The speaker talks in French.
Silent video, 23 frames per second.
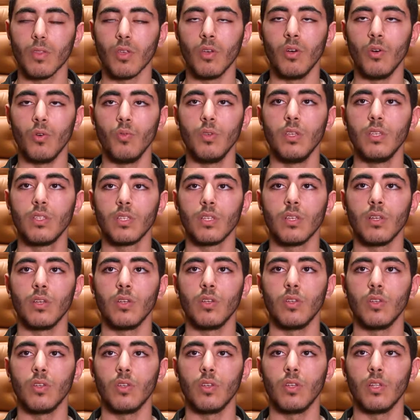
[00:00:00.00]
oui,
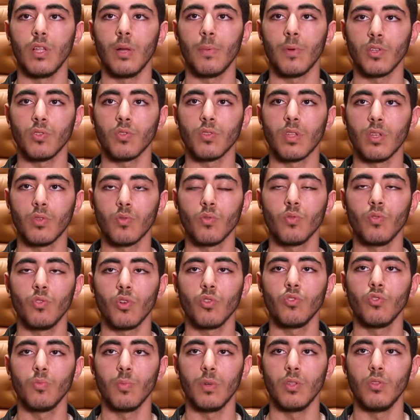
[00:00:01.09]
la présentation
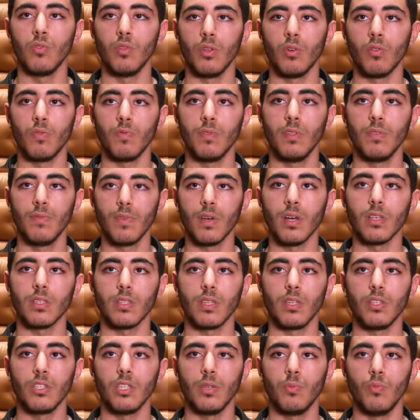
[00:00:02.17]
d'aujourd'hui m'a donné envie de faire un
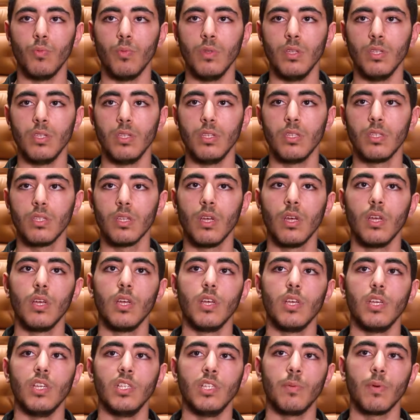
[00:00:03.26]
stage chez Publicis
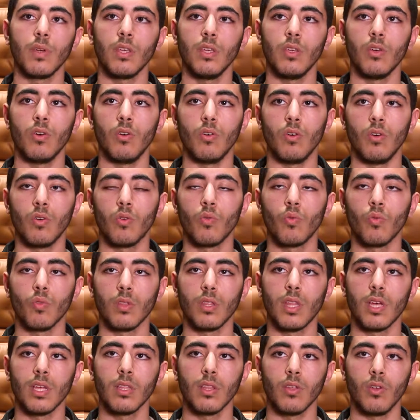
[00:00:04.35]
et j'ai pris
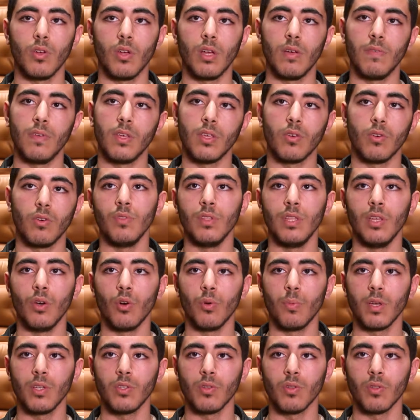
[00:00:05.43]
contact avec une des
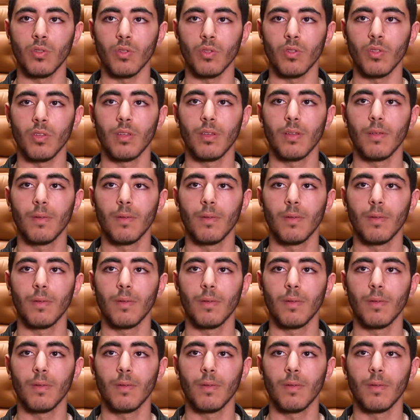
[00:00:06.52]
représentantes.